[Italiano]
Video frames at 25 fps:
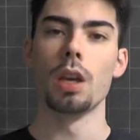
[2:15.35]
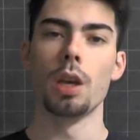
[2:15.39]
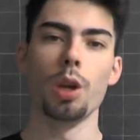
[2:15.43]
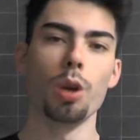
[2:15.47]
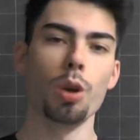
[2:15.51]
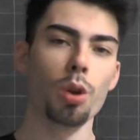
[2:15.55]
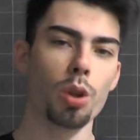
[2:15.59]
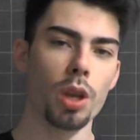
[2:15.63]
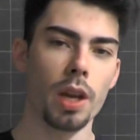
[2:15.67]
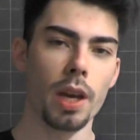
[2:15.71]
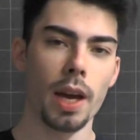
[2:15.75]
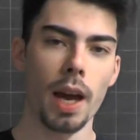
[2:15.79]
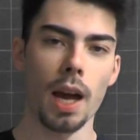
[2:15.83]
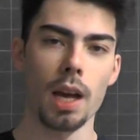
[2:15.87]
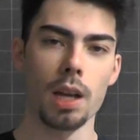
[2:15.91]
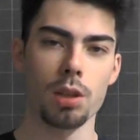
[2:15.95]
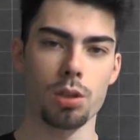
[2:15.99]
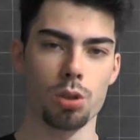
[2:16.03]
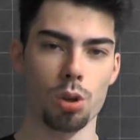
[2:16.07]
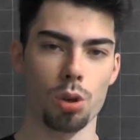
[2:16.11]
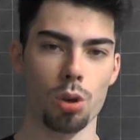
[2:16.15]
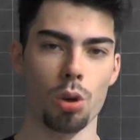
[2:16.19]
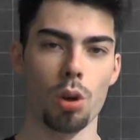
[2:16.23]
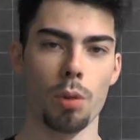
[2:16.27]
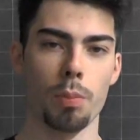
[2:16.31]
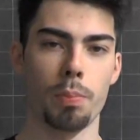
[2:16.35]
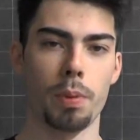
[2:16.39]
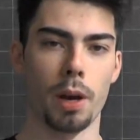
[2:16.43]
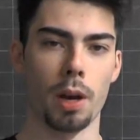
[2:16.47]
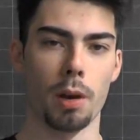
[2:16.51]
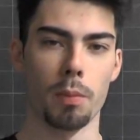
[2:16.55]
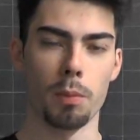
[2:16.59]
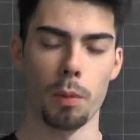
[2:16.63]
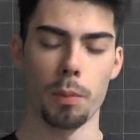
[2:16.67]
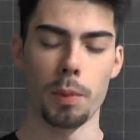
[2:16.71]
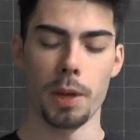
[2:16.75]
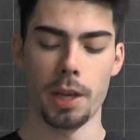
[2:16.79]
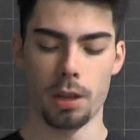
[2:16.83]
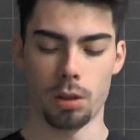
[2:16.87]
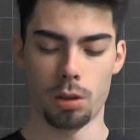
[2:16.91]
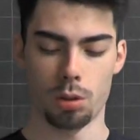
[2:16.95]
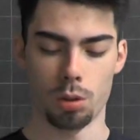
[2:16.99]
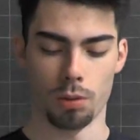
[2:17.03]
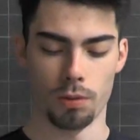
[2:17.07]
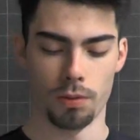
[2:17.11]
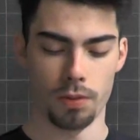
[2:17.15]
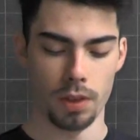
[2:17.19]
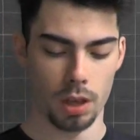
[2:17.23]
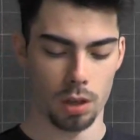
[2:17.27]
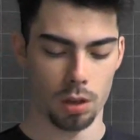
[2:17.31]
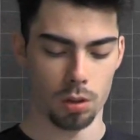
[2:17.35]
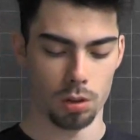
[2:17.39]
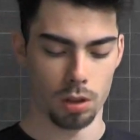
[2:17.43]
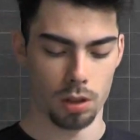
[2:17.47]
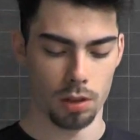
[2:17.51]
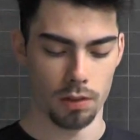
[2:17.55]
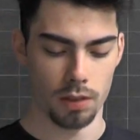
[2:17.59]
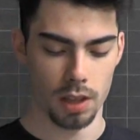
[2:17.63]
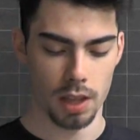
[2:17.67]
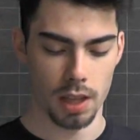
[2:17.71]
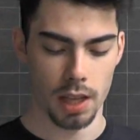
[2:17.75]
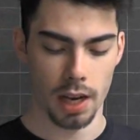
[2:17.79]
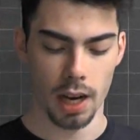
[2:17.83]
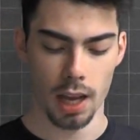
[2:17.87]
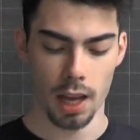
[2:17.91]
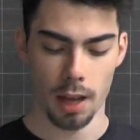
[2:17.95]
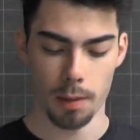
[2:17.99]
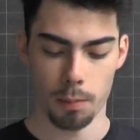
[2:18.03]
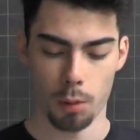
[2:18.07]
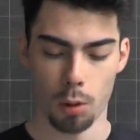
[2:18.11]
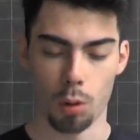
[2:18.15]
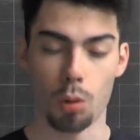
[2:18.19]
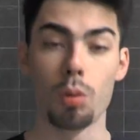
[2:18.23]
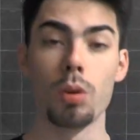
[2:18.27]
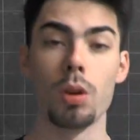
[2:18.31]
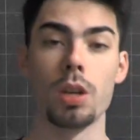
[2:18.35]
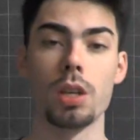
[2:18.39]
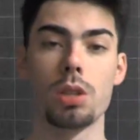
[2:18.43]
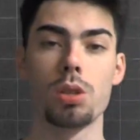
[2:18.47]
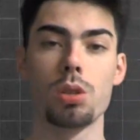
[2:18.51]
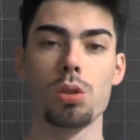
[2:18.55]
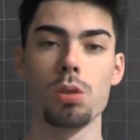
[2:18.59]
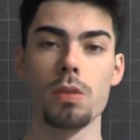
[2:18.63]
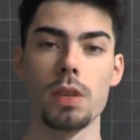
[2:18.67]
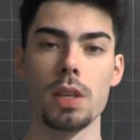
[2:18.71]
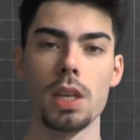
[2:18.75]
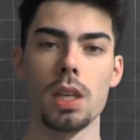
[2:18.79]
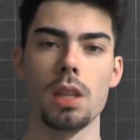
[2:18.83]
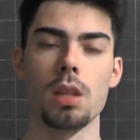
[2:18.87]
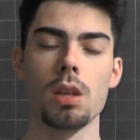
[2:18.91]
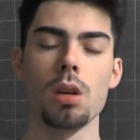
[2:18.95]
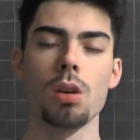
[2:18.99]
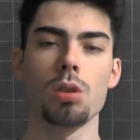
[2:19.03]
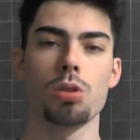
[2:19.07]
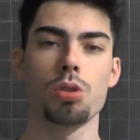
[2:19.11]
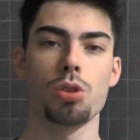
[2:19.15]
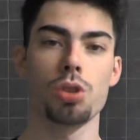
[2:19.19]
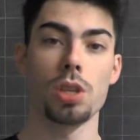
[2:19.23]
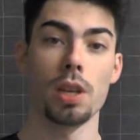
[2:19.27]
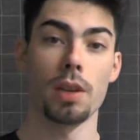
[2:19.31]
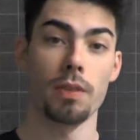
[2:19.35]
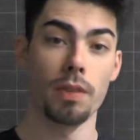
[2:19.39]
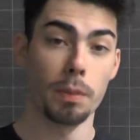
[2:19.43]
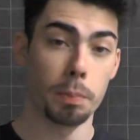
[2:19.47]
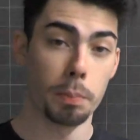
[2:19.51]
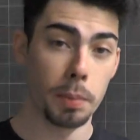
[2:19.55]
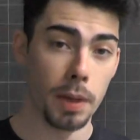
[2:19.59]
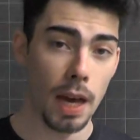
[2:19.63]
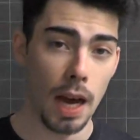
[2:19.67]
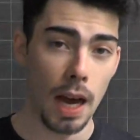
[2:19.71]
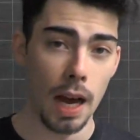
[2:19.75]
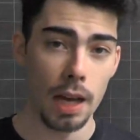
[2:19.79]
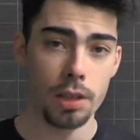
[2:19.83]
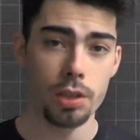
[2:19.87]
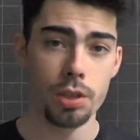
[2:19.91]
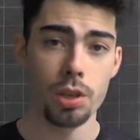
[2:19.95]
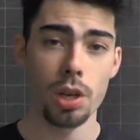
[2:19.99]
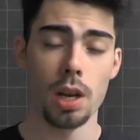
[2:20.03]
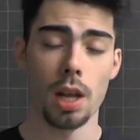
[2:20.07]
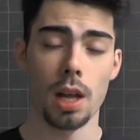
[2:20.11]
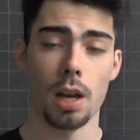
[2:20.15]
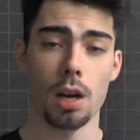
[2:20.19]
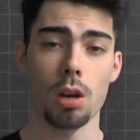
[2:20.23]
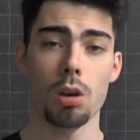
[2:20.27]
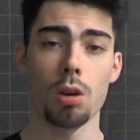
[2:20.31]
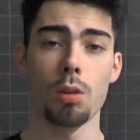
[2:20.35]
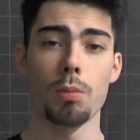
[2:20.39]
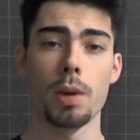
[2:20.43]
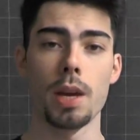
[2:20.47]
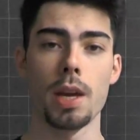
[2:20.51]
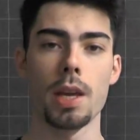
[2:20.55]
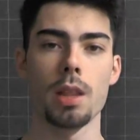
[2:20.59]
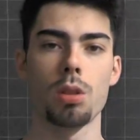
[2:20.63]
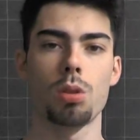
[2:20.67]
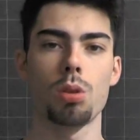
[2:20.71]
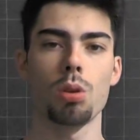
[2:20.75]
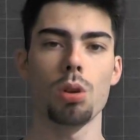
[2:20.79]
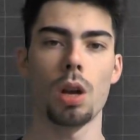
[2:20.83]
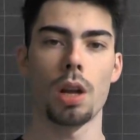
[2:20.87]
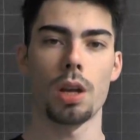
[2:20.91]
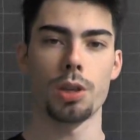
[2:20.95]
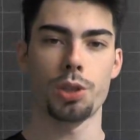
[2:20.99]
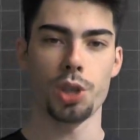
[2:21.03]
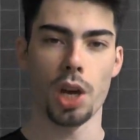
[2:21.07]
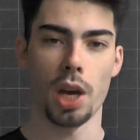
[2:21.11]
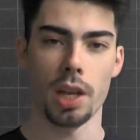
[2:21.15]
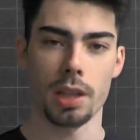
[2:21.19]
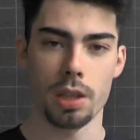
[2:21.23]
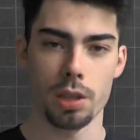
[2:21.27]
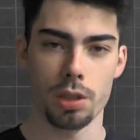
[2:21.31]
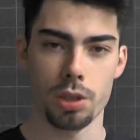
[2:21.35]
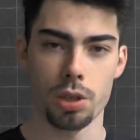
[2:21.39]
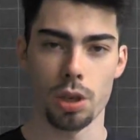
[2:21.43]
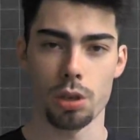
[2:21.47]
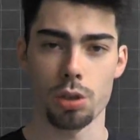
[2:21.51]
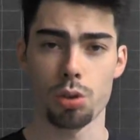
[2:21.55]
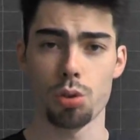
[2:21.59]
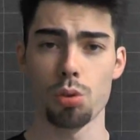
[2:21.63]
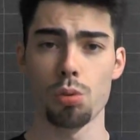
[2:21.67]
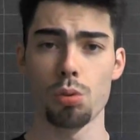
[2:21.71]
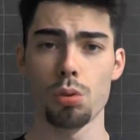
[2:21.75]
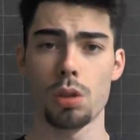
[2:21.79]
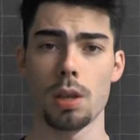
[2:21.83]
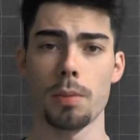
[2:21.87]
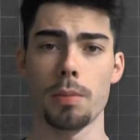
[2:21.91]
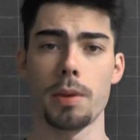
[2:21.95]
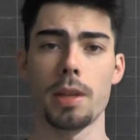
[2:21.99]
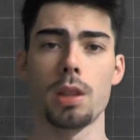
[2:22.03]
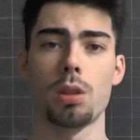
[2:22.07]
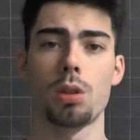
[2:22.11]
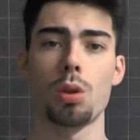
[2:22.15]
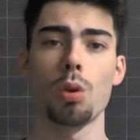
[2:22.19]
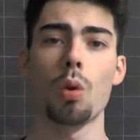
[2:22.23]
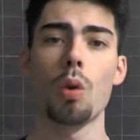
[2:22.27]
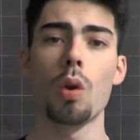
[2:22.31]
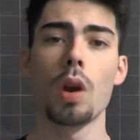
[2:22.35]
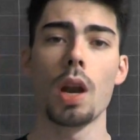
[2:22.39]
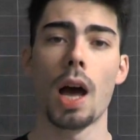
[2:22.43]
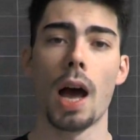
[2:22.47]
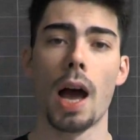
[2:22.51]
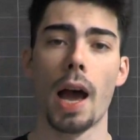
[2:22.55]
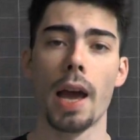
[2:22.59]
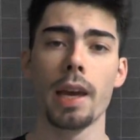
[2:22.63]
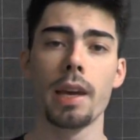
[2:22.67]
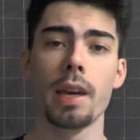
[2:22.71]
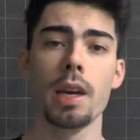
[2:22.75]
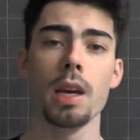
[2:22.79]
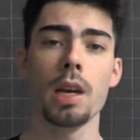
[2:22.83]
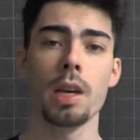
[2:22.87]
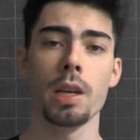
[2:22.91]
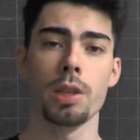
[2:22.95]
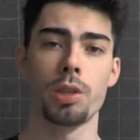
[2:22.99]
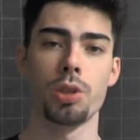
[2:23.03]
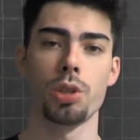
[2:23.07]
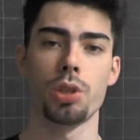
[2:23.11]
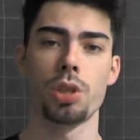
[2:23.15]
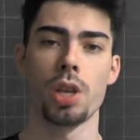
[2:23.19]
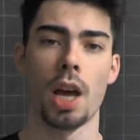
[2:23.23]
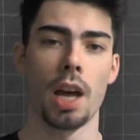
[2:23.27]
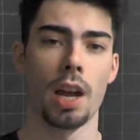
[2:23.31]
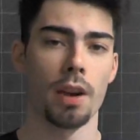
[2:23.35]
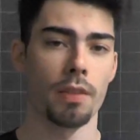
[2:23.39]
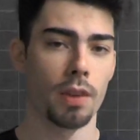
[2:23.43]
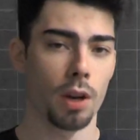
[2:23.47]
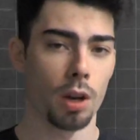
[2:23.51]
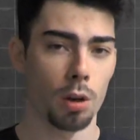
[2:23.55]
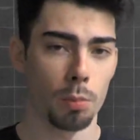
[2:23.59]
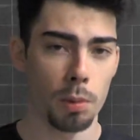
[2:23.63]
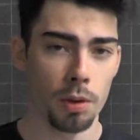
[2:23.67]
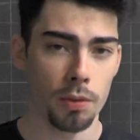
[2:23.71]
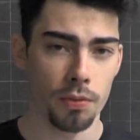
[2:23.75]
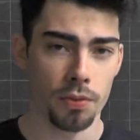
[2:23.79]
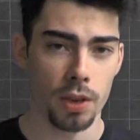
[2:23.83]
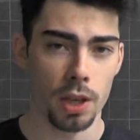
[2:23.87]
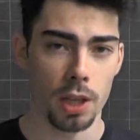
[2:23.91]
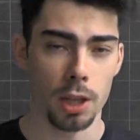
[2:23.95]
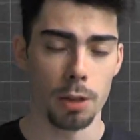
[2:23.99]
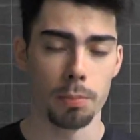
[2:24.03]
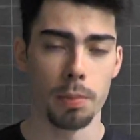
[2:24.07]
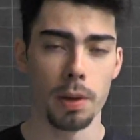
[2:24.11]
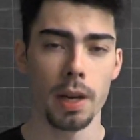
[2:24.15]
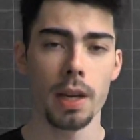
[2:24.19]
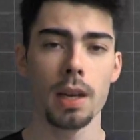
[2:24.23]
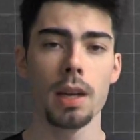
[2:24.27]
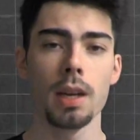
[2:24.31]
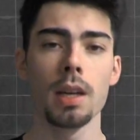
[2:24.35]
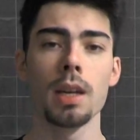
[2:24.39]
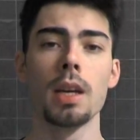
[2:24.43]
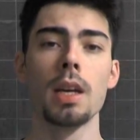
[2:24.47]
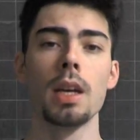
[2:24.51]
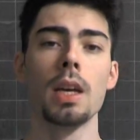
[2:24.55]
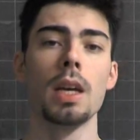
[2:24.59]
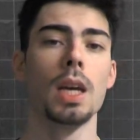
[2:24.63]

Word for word: In ogni caso noi per il momento vi condivideremo questo video, se vi piace l'argomento lasciateci assolutamente un like che ci serve come feedback